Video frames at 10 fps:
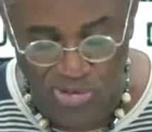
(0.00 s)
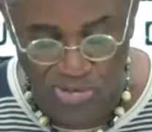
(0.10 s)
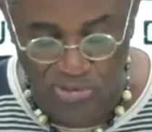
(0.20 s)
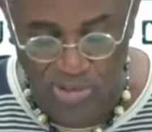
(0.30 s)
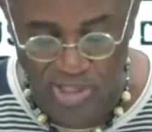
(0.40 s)

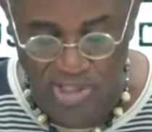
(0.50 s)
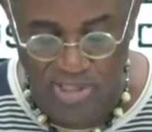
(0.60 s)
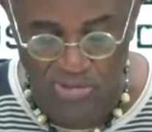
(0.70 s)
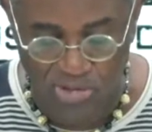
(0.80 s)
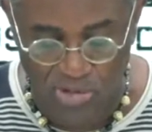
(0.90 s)
Je vous l'ai
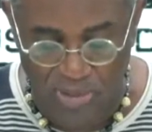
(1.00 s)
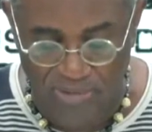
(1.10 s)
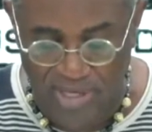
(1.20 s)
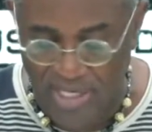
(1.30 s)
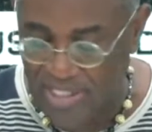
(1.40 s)
dit, nous sommes
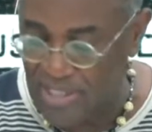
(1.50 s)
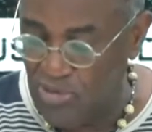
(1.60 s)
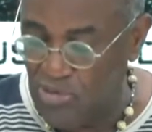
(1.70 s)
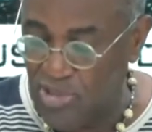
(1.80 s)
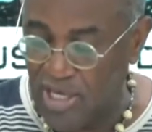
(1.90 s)
avec
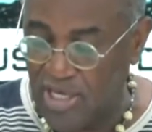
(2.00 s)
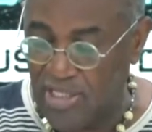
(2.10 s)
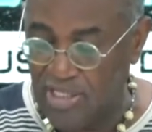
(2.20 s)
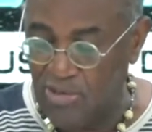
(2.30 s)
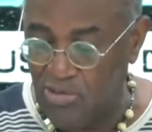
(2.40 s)
Catherine Kozak.
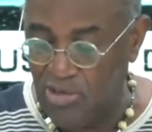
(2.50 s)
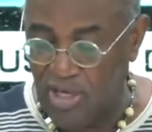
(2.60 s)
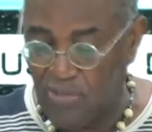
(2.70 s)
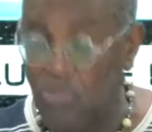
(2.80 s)
Catherine Kozak,